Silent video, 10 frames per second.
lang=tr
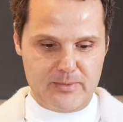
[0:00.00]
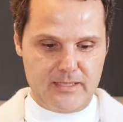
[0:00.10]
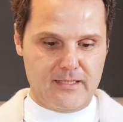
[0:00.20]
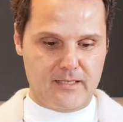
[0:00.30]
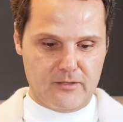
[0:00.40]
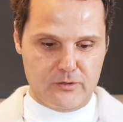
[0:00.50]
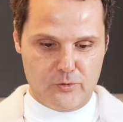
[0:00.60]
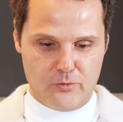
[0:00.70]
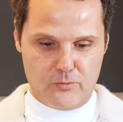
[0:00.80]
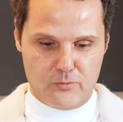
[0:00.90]
bilgiler
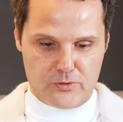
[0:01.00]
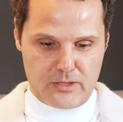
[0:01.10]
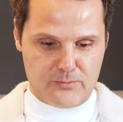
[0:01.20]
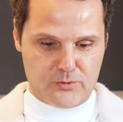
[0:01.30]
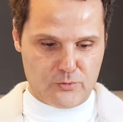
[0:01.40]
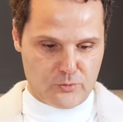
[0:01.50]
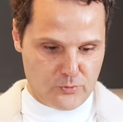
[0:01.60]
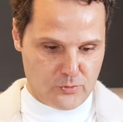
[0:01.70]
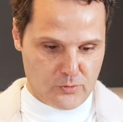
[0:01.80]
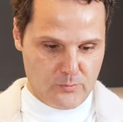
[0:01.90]
alıyor olacağımızı
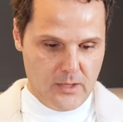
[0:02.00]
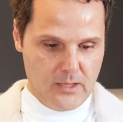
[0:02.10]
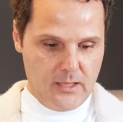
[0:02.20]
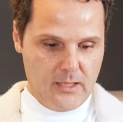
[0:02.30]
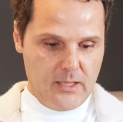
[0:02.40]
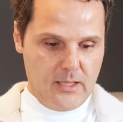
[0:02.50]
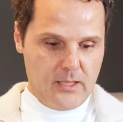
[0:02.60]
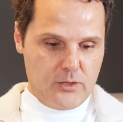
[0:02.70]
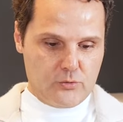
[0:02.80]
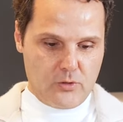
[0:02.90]
düşünüyorum.
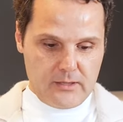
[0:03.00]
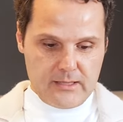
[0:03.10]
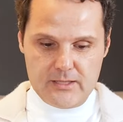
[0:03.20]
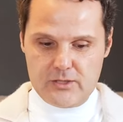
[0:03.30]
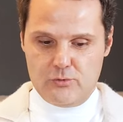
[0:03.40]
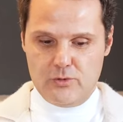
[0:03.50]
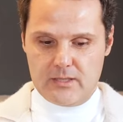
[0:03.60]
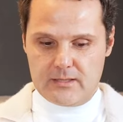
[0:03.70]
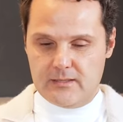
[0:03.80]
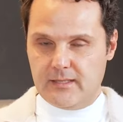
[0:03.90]
Şu anda iş
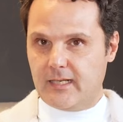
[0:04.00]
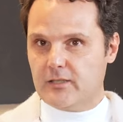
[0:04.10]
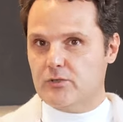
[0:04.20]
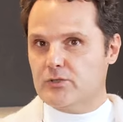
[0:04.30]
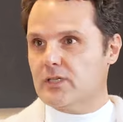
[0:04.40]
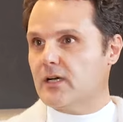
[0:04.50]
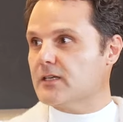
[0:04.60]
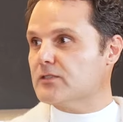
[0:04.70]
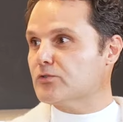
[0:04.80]
dünyasının teknolojiye karşı